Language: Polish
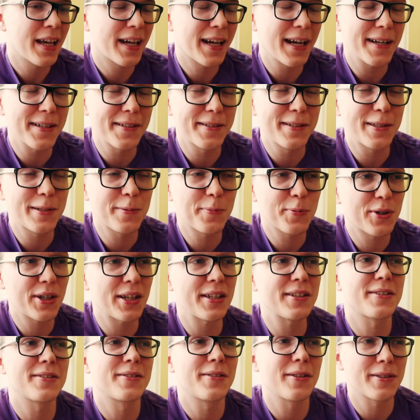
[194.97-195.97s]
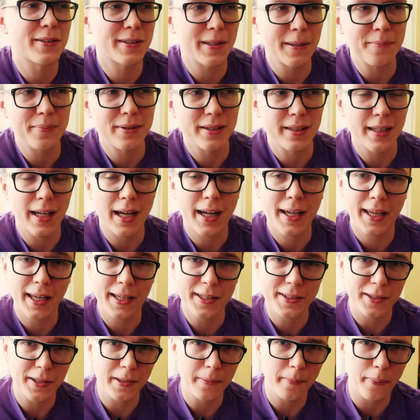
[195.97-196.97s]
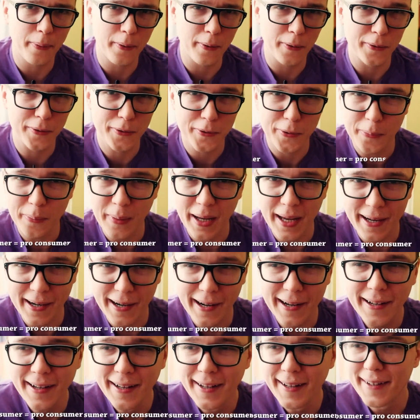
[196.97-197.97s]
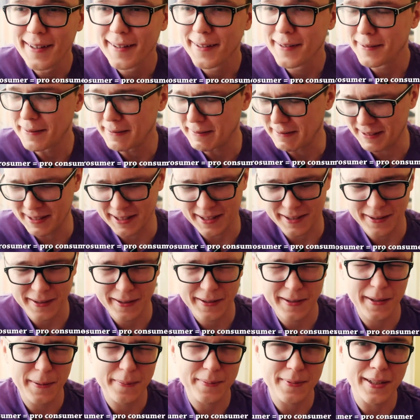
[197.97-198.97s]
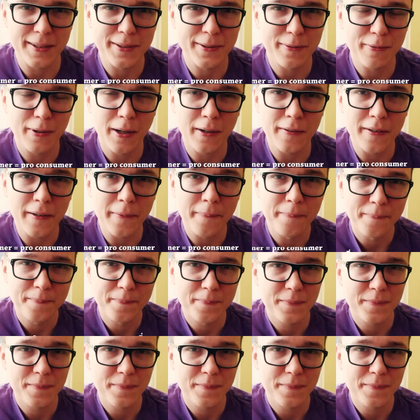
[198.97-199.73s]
Nie każdy sprzęt dostępny na kieszeń prosumera, ech, okropne słowo,